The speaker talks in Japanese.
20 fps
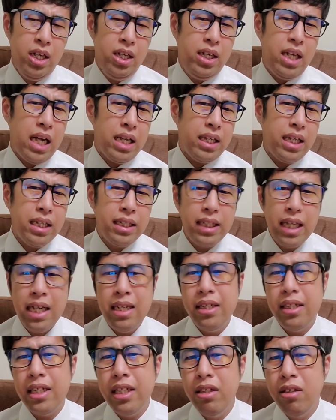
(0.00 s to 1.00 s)
だって
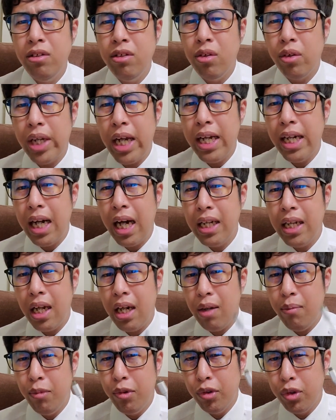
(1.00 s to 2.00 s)
全人類の見解な
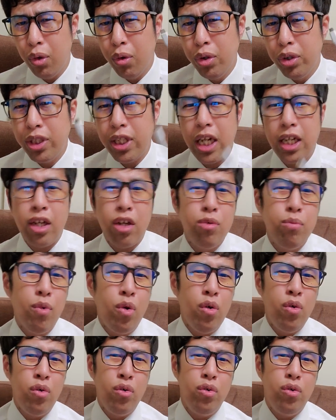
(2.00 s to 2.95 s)
らもう統一されてるもん。